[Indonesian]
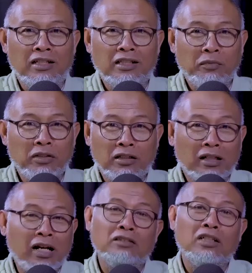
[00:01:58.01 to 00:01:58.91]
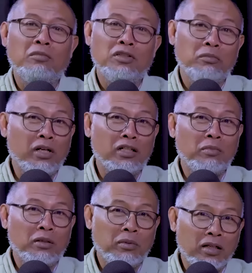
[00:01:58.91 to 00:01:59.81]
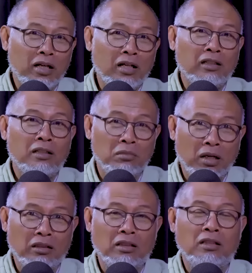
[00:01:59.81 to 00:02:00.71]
Tapi kekerasan menyebar di mana-mana akibat